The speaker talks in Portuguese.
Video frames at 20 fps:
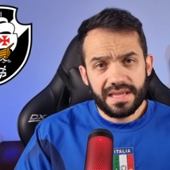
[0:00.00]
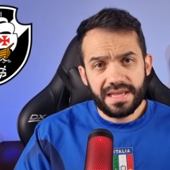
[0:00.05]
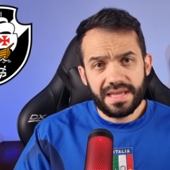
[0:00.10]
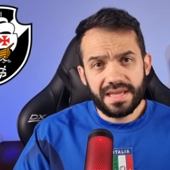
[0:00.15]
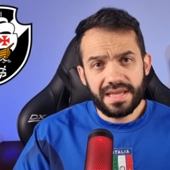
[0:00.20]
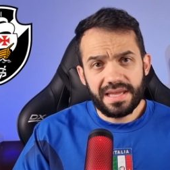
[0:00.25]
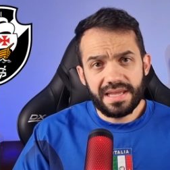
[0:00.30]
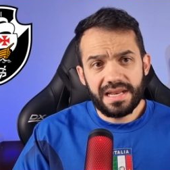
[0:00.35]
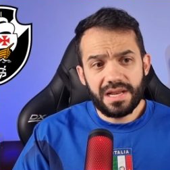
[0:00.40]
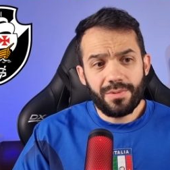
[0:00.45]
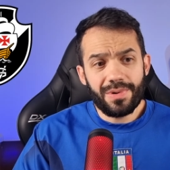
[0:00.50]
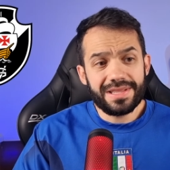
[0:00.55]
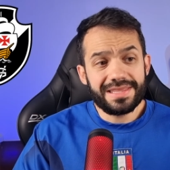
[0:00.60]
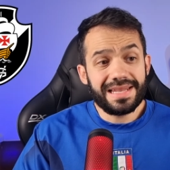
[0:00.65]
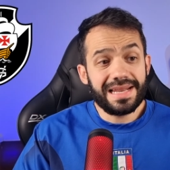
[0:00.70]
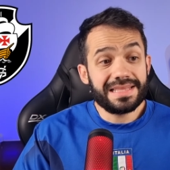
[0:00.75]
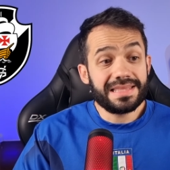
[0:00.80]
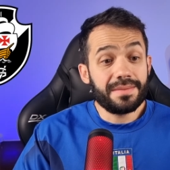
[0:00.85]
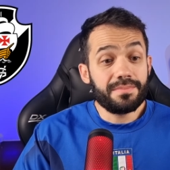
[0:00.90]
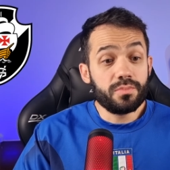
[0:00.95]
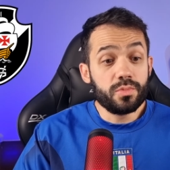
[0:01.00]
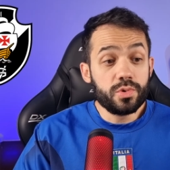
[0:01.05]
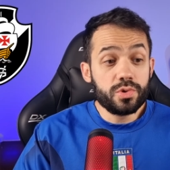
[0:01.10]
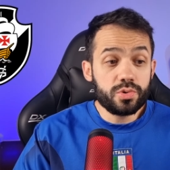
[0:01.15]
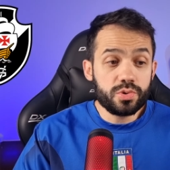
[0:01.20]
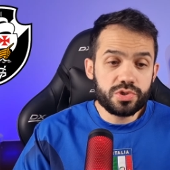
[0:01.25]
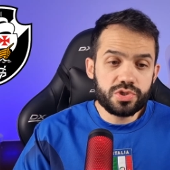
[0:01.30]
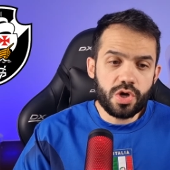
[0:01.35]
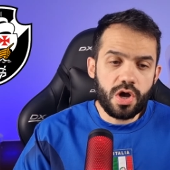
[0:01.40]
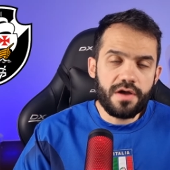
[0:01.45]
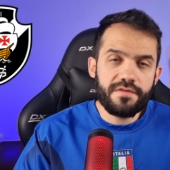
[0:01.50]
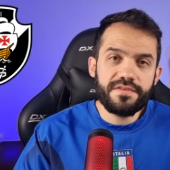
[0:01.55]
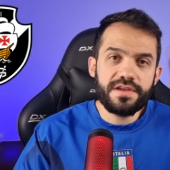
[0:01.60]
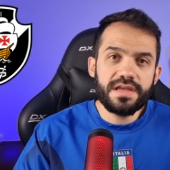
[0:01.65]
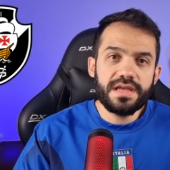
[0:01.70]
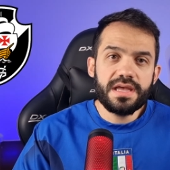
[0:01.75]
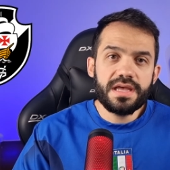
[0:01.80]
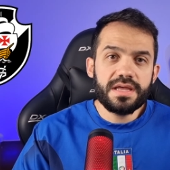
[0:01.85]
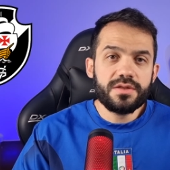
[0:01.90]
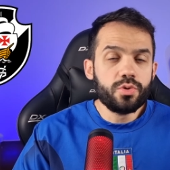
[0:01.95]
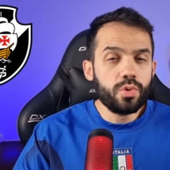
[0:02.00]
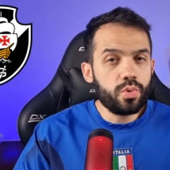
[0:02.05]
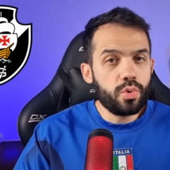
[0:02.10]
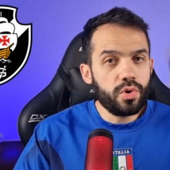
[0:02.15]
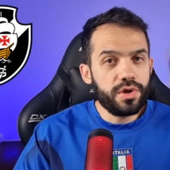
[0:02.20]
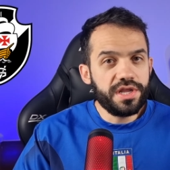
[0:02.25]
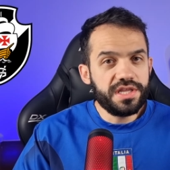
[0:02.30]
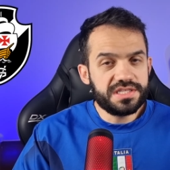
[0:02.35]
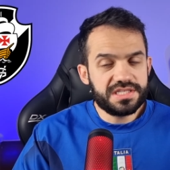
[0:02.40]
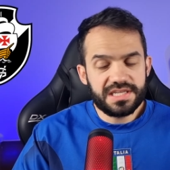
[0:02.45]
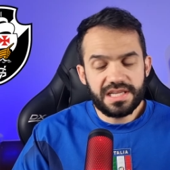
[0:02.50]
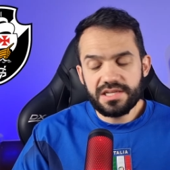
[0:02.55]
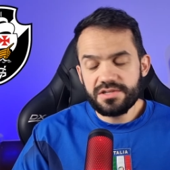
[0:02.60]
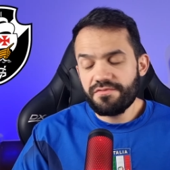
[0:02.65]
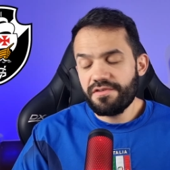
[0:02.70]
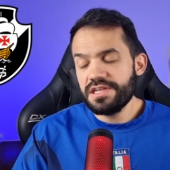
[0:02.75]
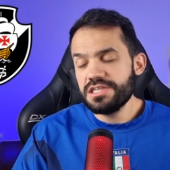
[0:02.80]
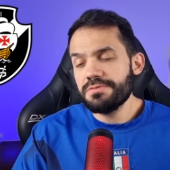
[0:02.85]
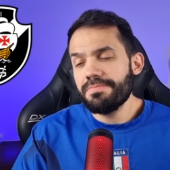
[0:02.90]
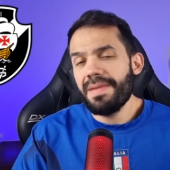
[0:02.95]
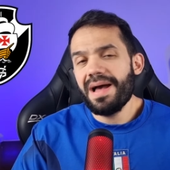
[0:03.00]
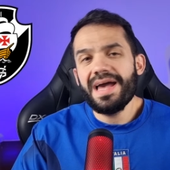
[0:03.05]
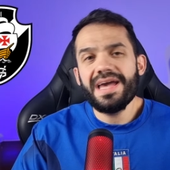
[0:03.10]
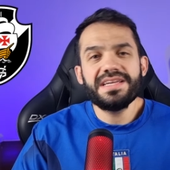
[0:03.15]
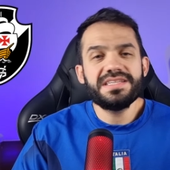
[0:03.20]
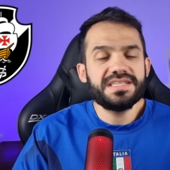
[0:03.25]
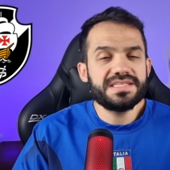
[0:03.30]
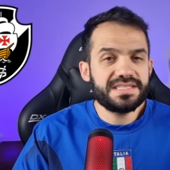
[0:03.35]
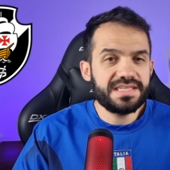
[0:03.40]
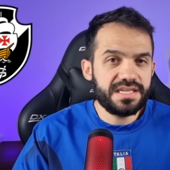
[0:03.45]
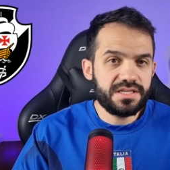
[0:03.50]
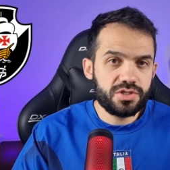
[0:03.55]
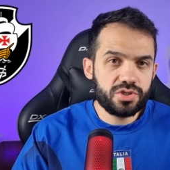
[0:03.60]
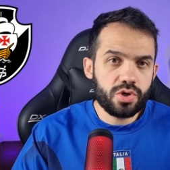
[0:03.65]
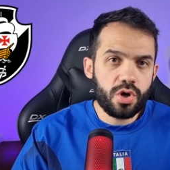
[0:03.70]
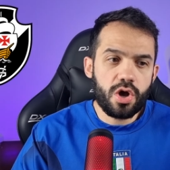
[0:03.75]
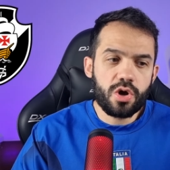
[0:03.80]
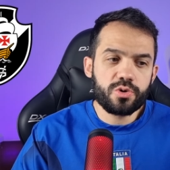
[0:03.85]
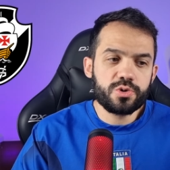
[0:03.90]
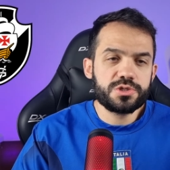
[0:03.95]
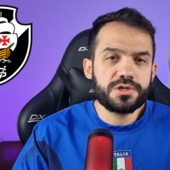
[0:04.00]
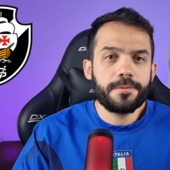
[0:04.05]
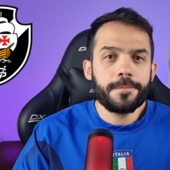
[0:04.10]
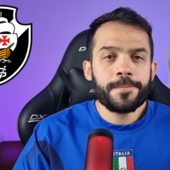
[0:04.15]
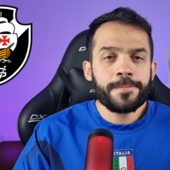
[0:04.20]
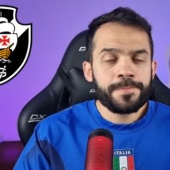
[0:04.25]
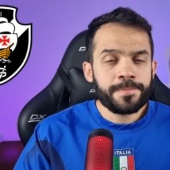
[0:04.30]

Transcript: É, ele é um atleta muito jovem. No Corinthians ele fez mais de 100 jogos